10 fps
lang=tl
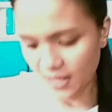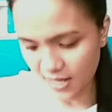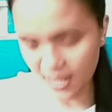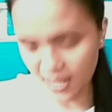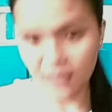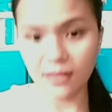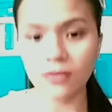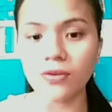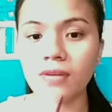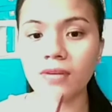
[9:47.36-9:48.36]
And
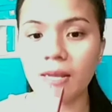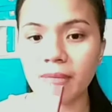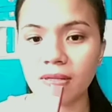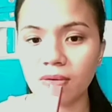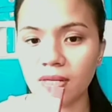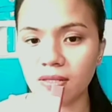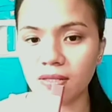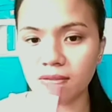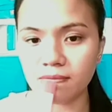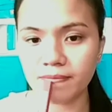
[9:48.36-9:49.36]
ito yung gamit ko
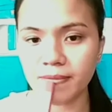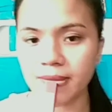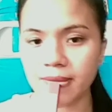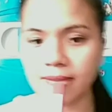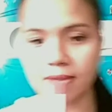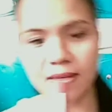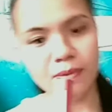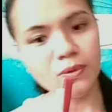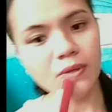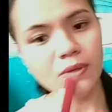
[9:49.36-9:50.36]
ngayon. Hindi ko alam
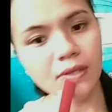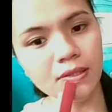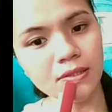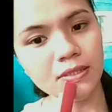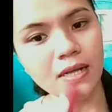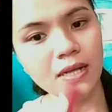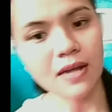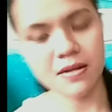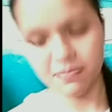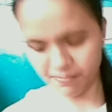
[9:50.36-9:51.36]
kung kita
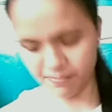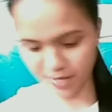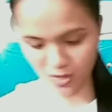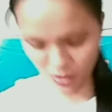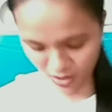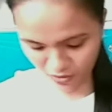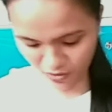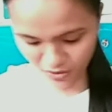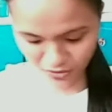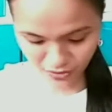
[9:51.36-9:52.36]
siya. Pero ano,
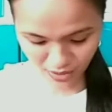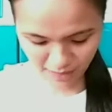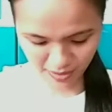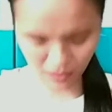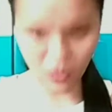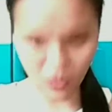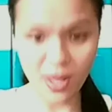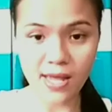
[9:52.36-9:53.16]
yun yung gamit ko.